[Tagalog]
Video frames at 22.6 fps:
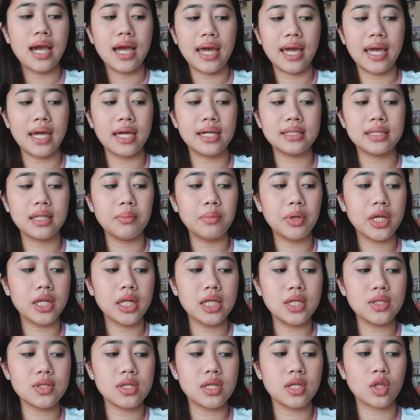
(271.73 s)
And I'm gonna
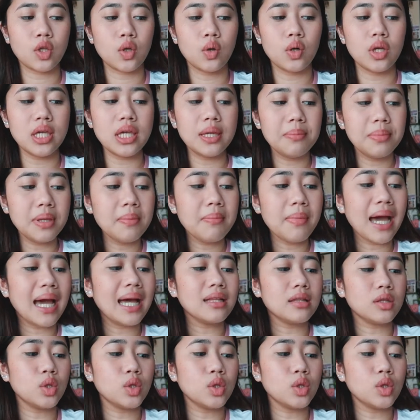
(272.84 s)
use itong EB Matte